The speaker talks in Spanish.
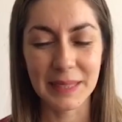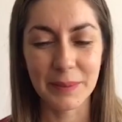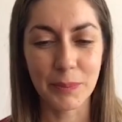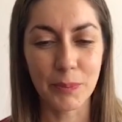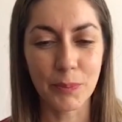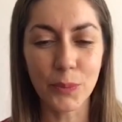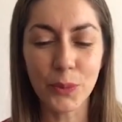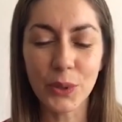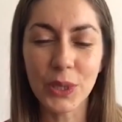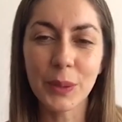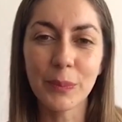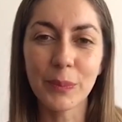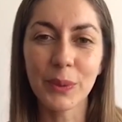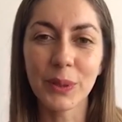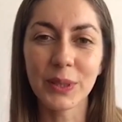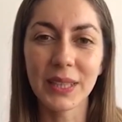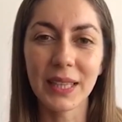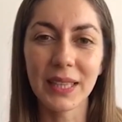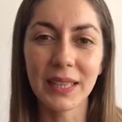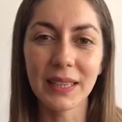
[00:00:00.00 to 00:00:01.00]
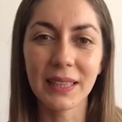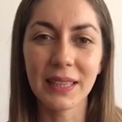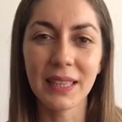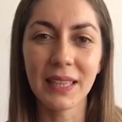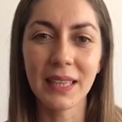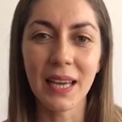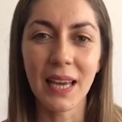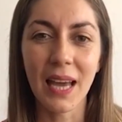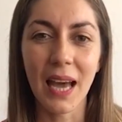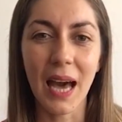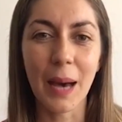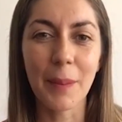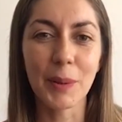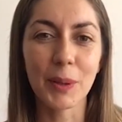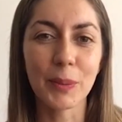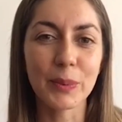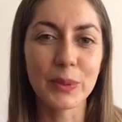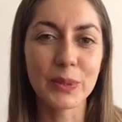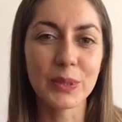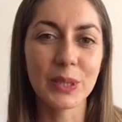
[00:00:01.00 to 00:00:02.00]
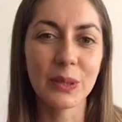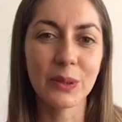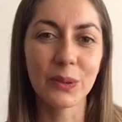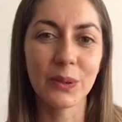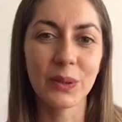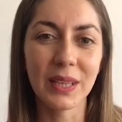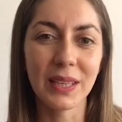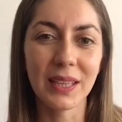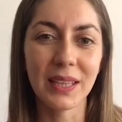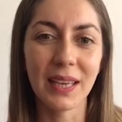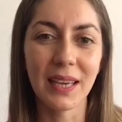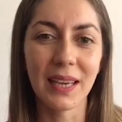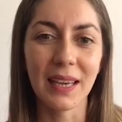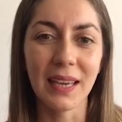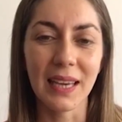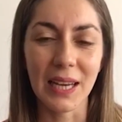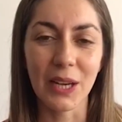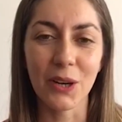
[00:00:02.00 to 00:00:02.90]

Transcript: muy importante a propósito de que